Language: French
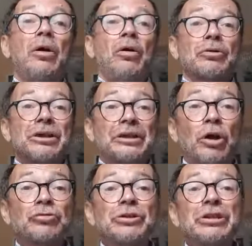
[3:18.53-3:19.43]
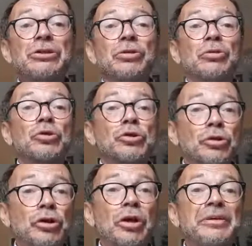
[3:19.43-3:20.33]
On s'interroge aussi sur le jeu
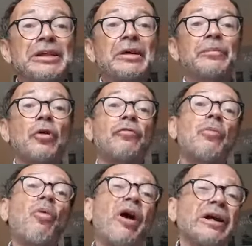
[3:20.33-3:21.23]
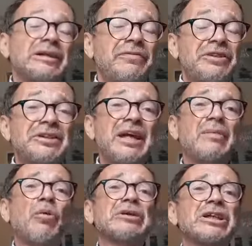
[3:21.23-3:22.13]
du comédien, qu'on veut moins artificiel,
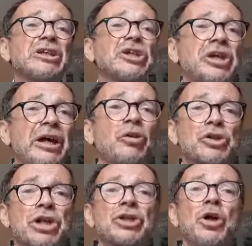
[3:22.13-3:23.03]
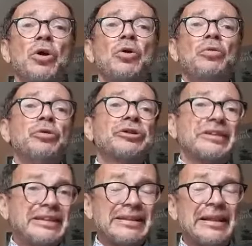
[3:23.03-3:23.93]
moins exagéré, on cherche une
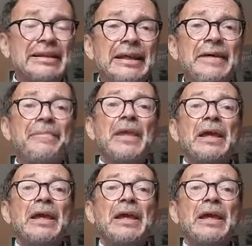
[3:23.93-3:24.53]
sincérité.